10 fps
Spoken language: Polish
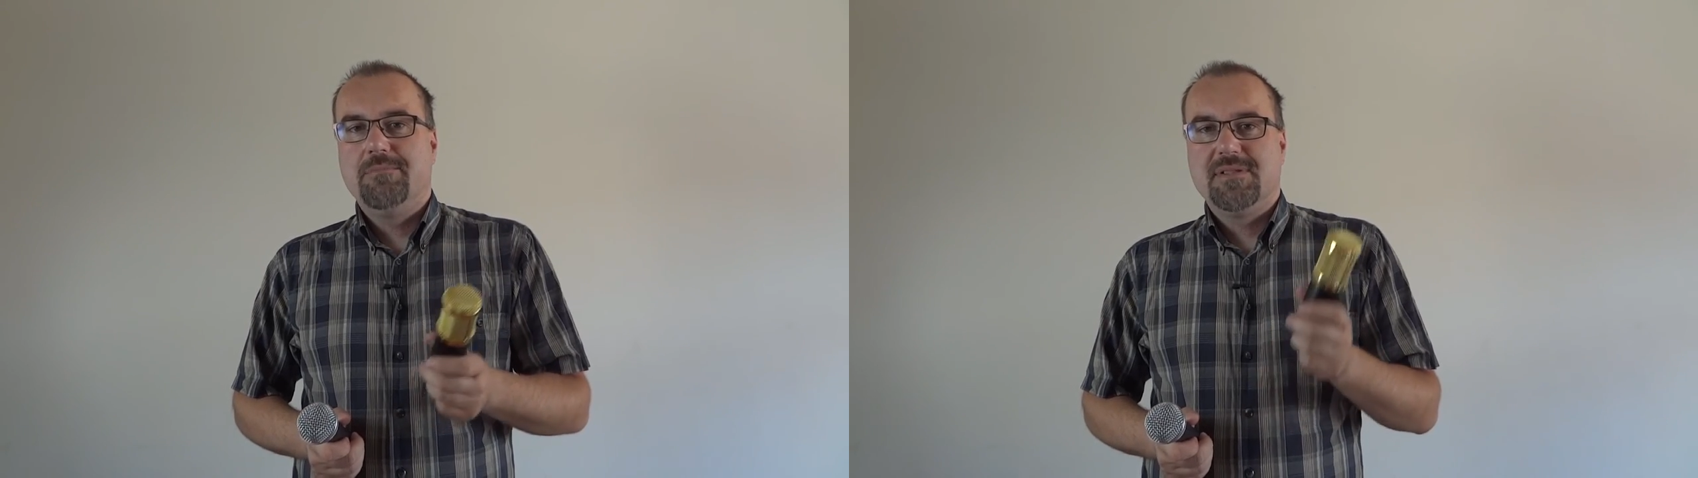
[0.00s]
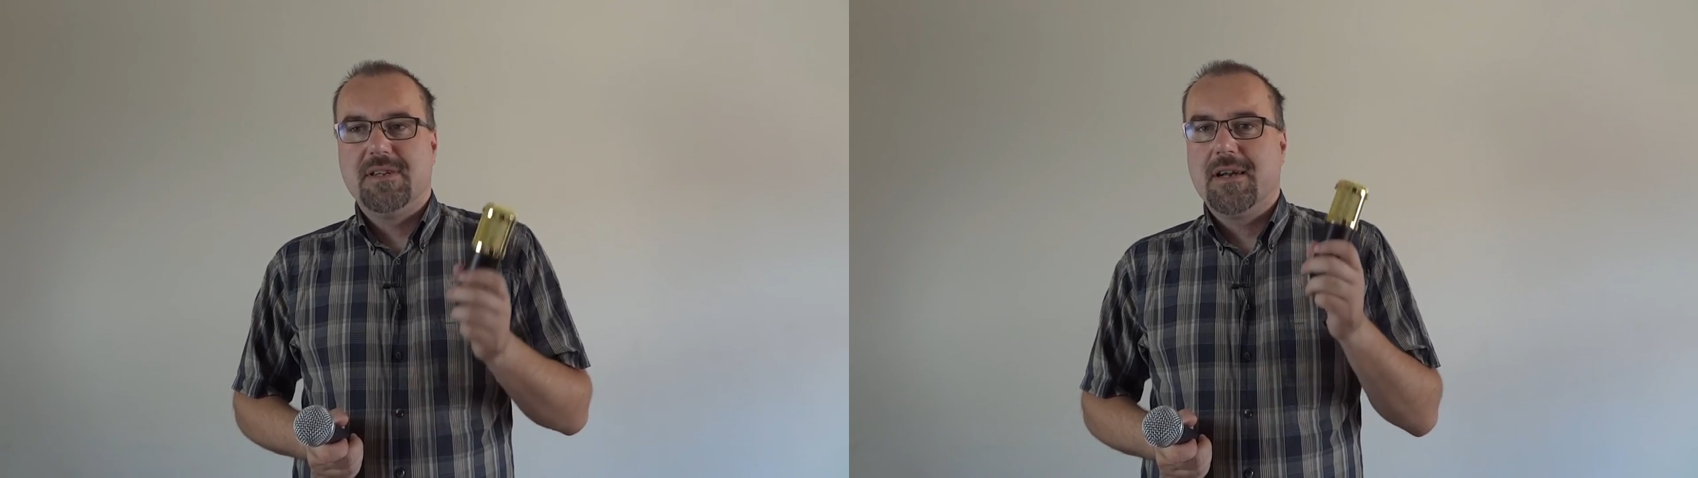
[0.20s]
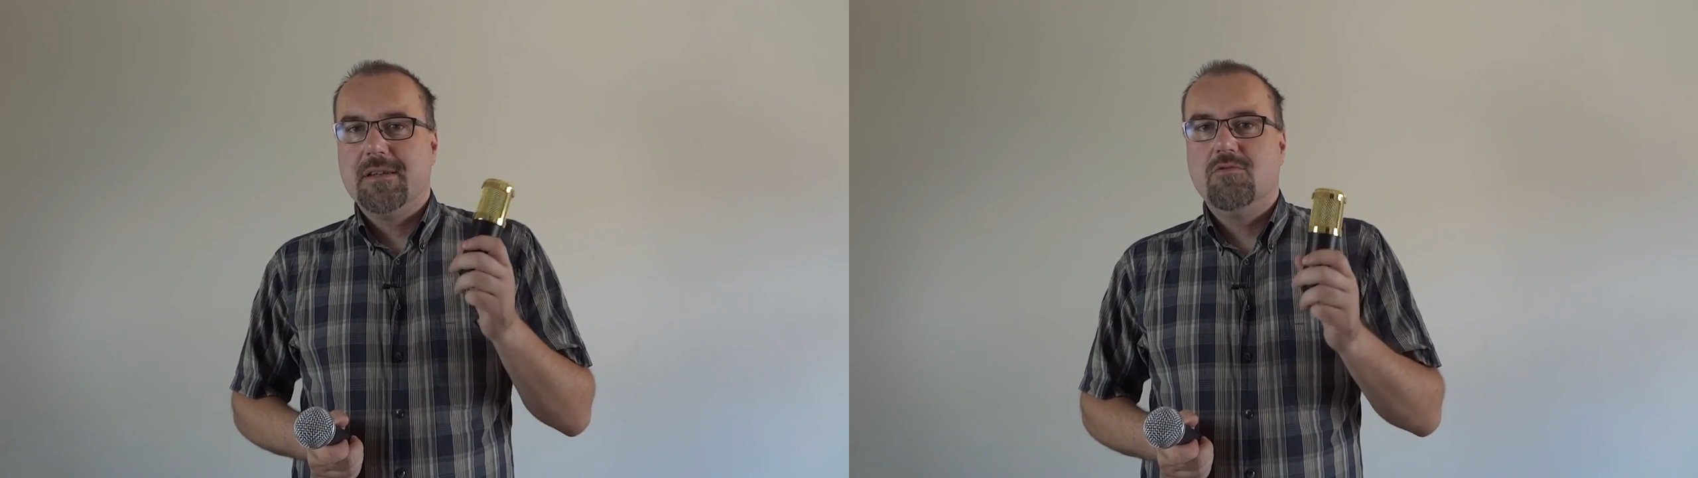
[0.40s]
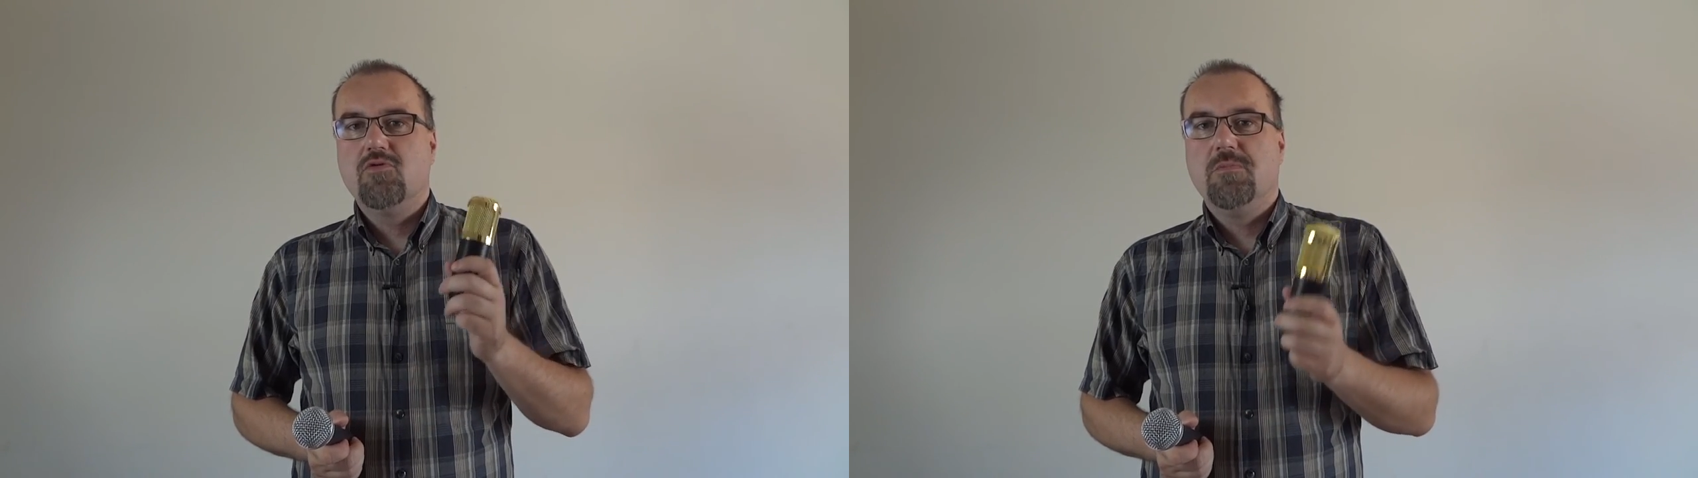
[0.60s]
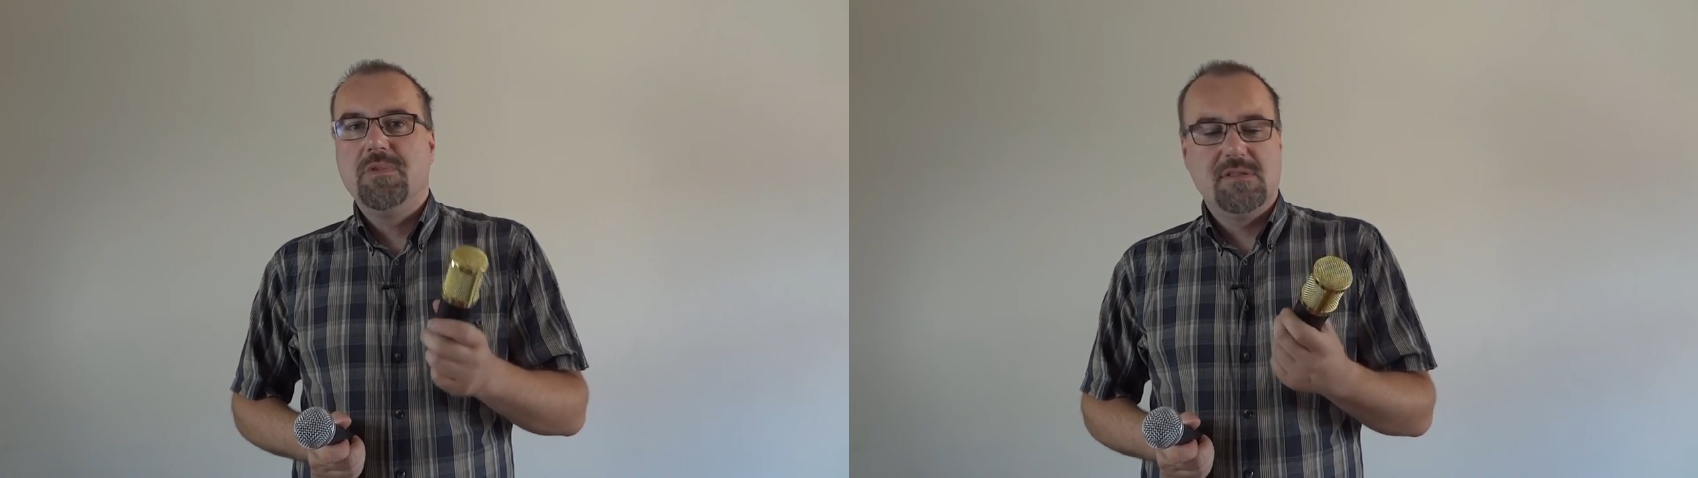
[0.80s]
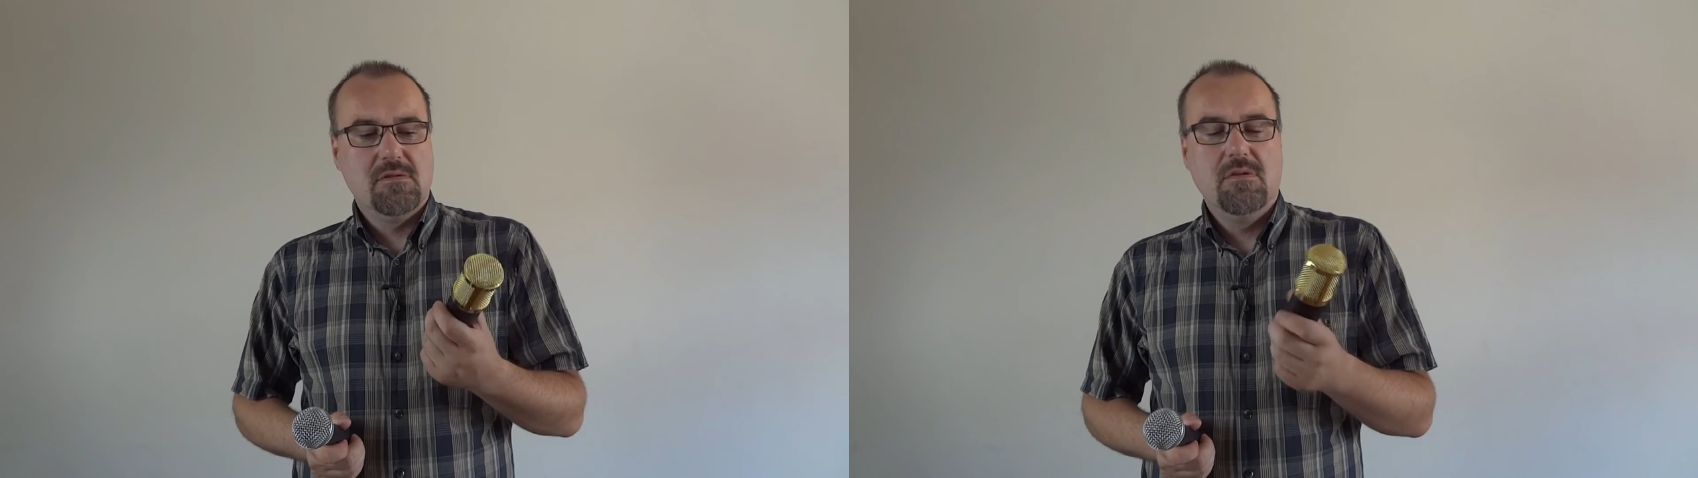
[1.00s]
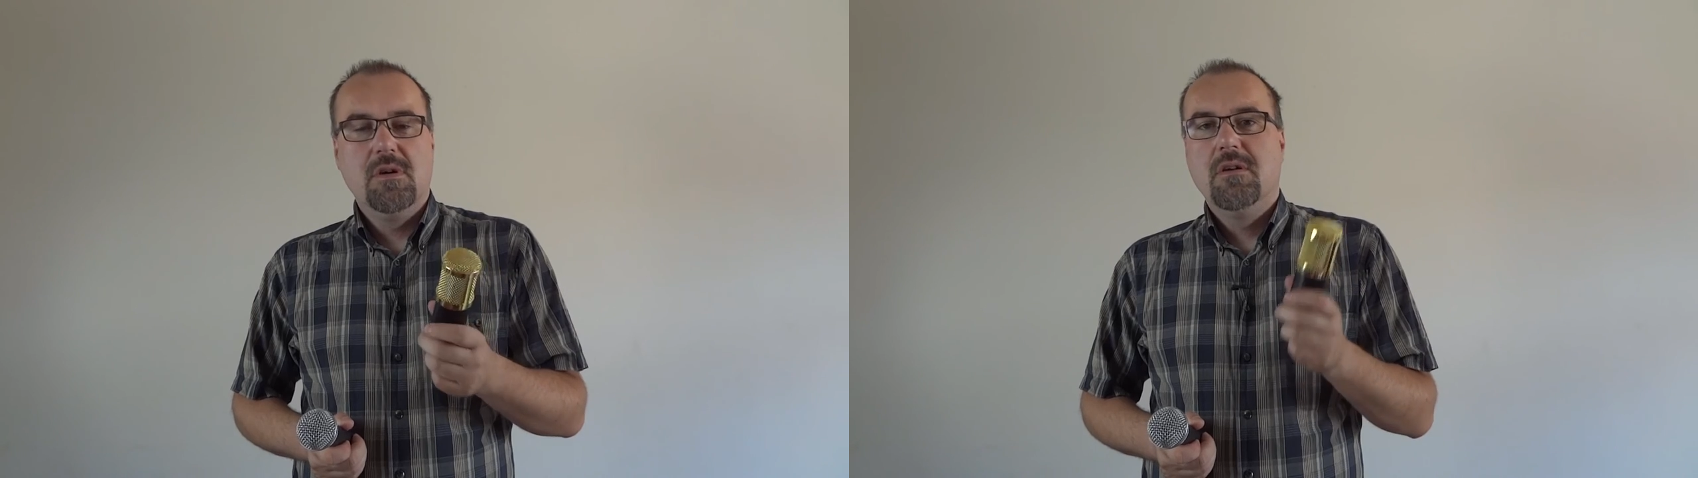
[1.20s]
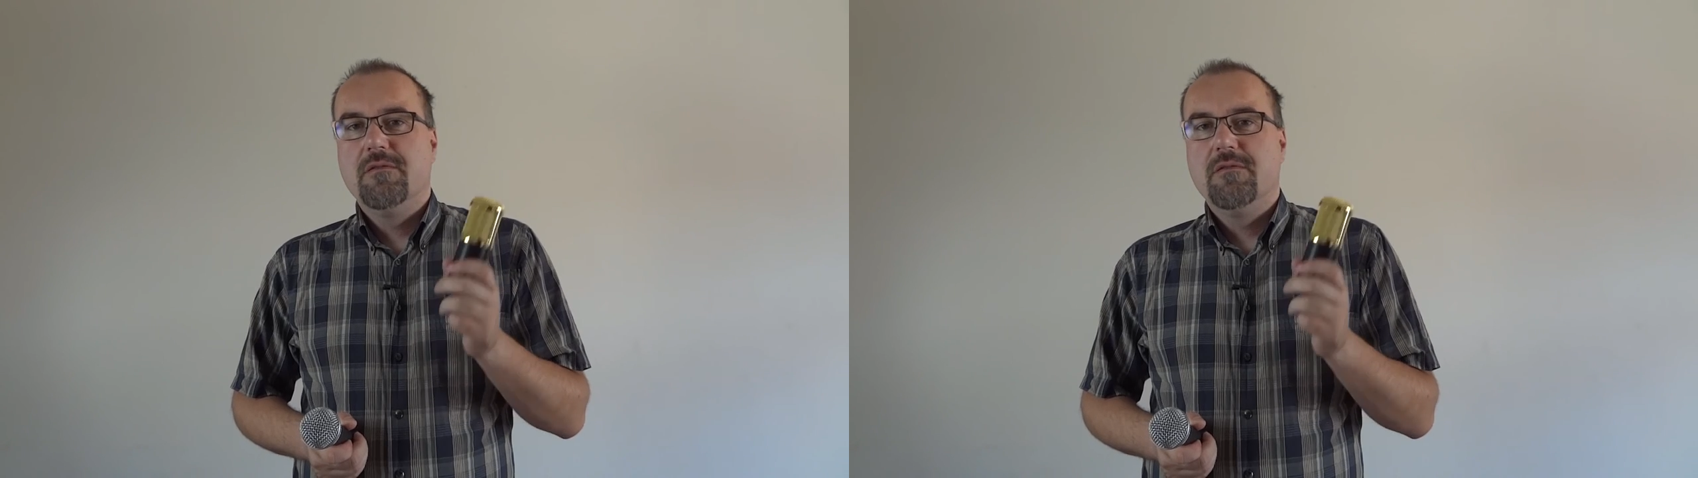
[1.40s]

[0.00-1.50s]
pstrykanie długopisu,